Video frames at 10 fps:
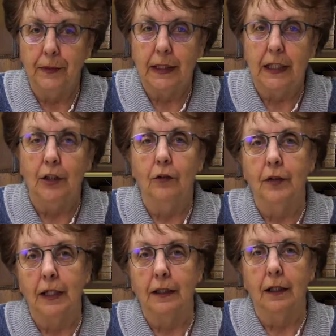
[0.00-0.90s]
qui
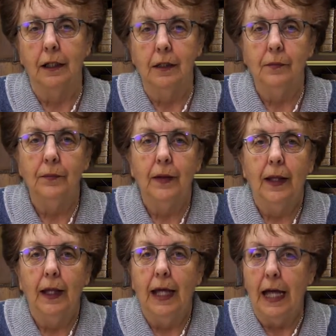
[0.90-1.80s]
deviendra
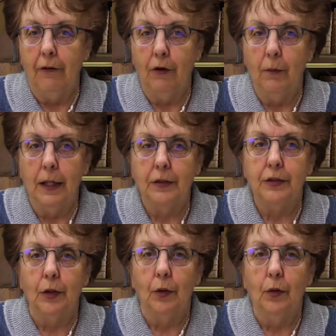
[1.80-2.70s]

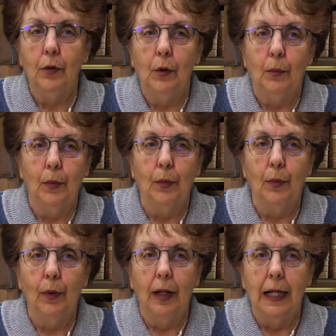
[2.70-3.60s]
information
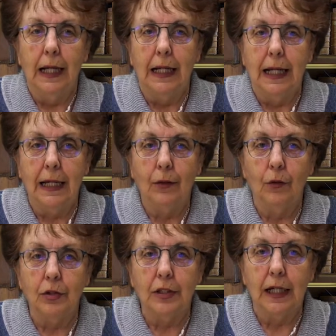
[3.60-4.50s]
pour
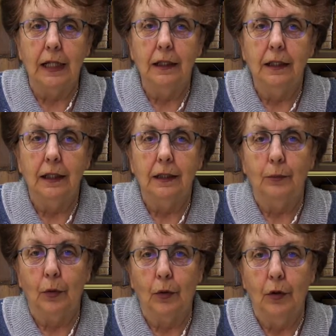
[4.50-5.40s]
l'inconscient,
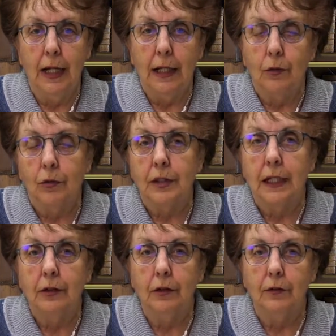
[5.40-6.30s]
pour que
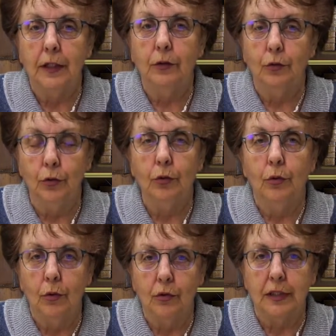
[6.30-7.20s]
l'inconscient devienne du
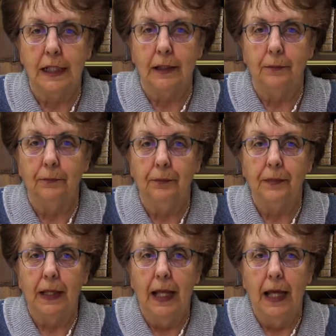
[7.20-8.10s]
conscient.
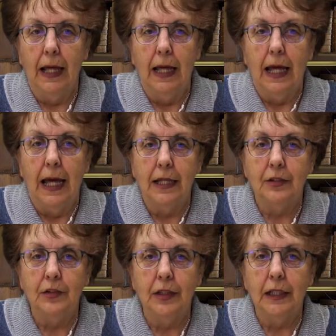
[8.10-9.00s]

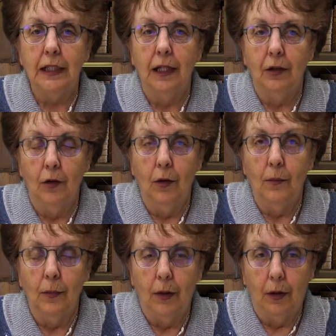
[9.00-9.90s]
Ainsi,
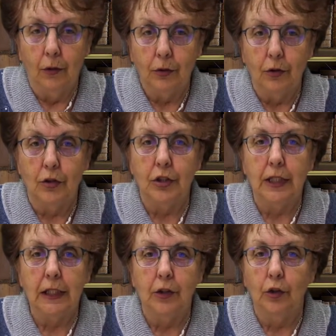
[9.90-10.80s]
l'homme
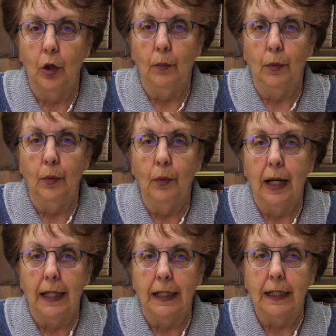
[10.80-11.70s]
ontologique ne peut
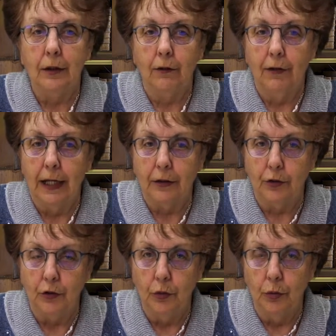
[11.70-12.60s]
aller que vers
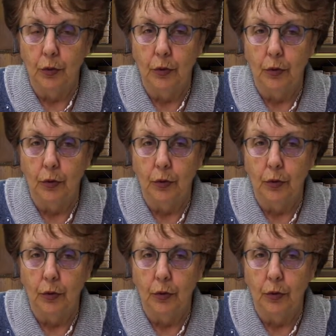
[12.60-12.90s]
Dieu